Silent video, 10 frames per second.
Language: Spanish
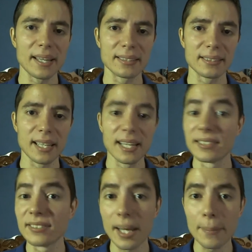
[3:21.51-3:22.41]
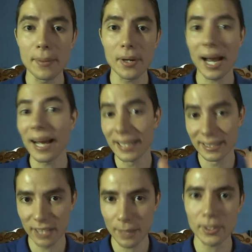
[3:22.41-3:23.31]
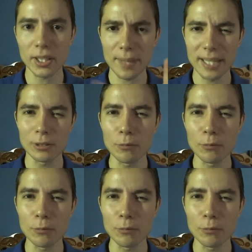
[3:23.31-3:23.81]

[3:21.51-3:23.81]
este, el sniper, ah, el sniper también está